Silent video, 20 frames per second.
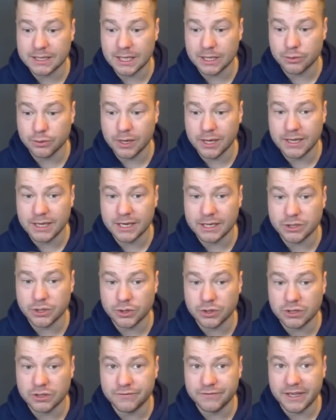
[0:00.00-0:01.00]
a tu
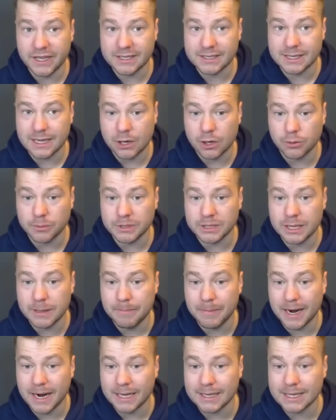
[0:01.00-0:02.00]
Ederson dwie znakomite
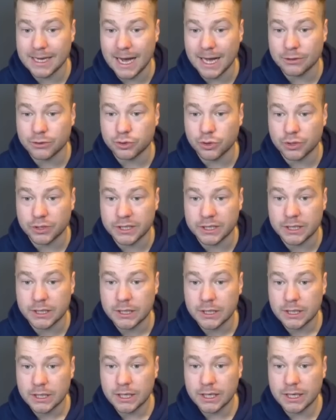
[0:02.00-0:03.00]
parady, Antony
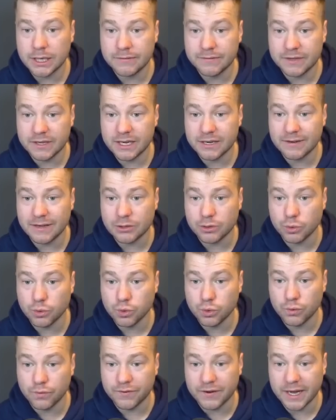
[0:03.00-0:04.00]
e, wygrywa tą
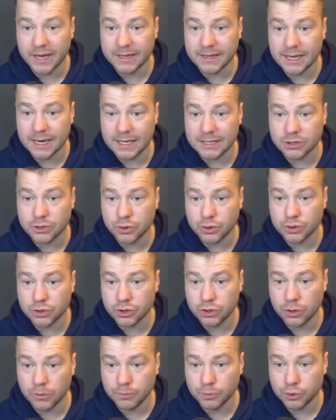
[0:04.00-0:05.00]
główkę, teraz
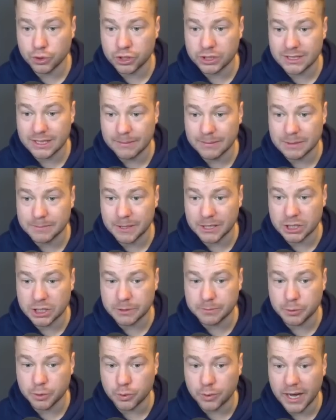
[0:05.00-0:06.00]
Cozinio musi
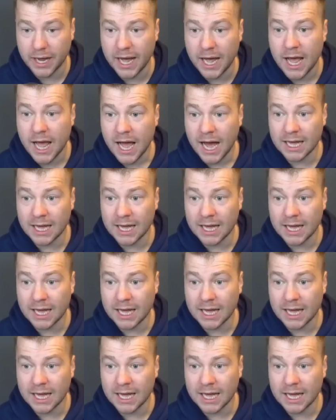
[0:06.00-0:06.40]
zabezpieczyć piłkę,